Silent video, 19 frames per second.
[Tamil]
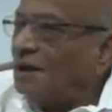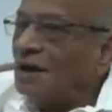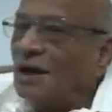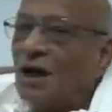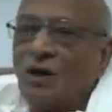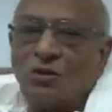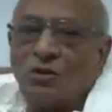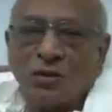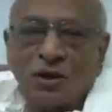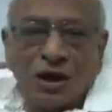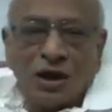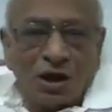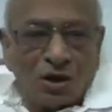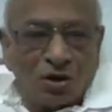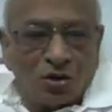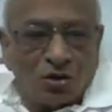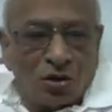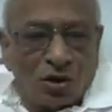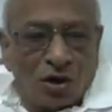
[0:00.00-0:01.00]
தனியார் துறை
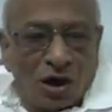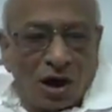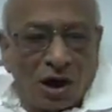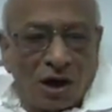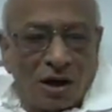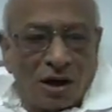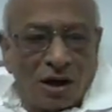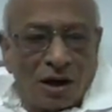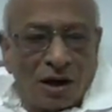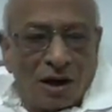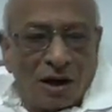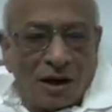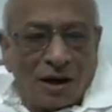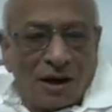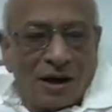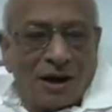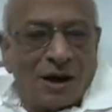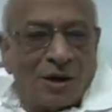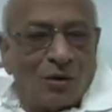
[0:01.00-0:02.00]
என்று சொன்னால்
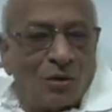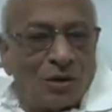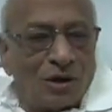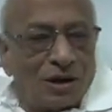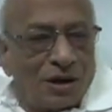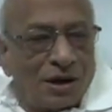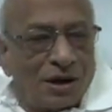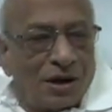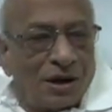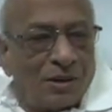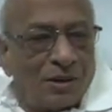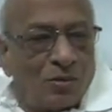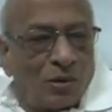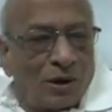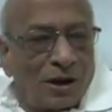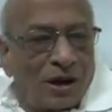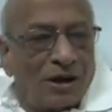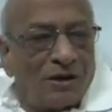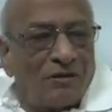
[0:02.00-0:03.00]
இடஒதுக்கீடு
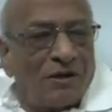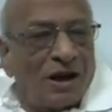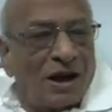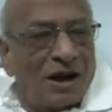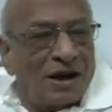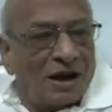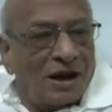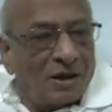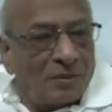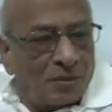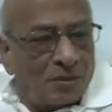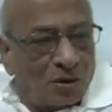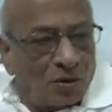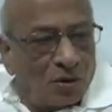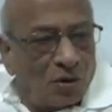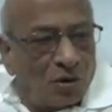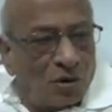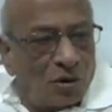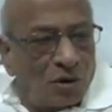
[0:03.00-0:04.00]
முறையில் வேலை
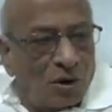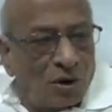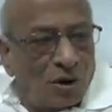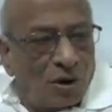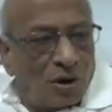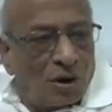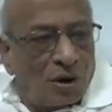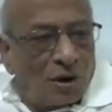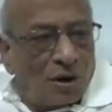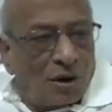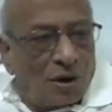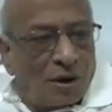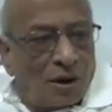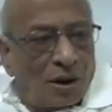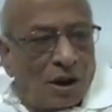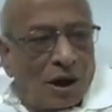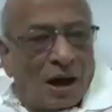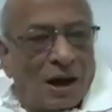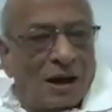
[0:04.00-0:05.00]
கிடைப்பதோ
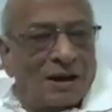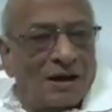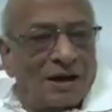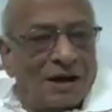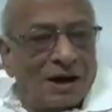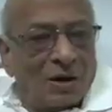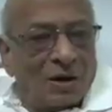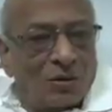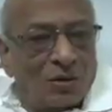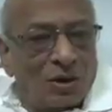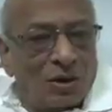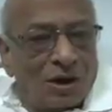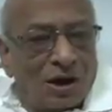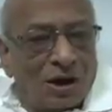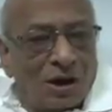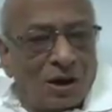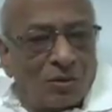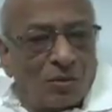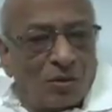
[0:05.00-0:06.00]
அல்லது
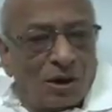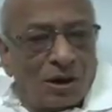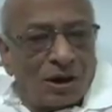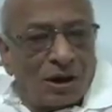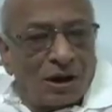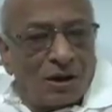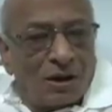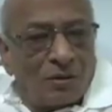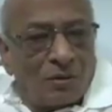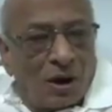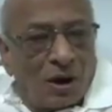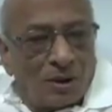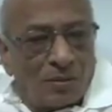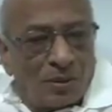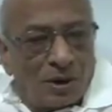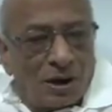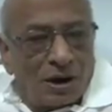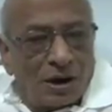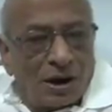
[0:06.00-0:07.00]
இடஒதுக்கீடு முறையில்
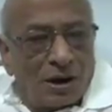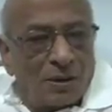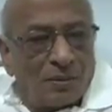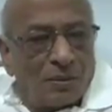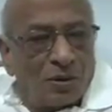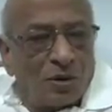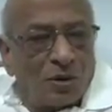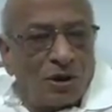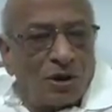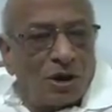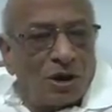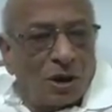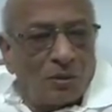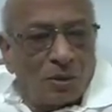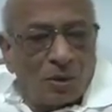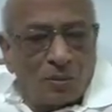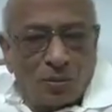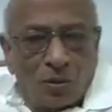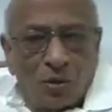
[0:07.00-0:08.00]
வாய்ப்புகள் கிடைப்பதோ
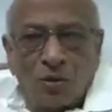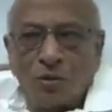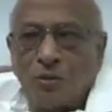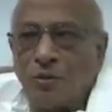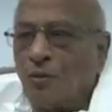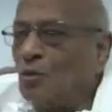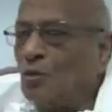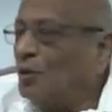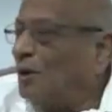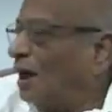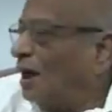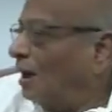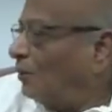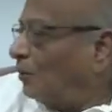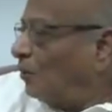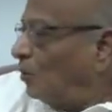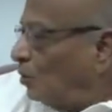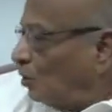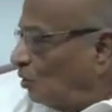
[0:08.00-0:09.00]
இல்லாமல் போகும் என்பதோட
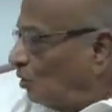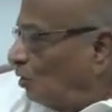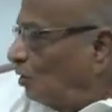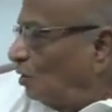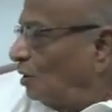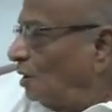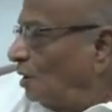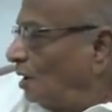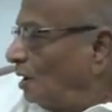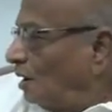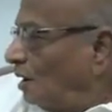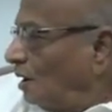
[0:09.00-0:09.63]
பொருள்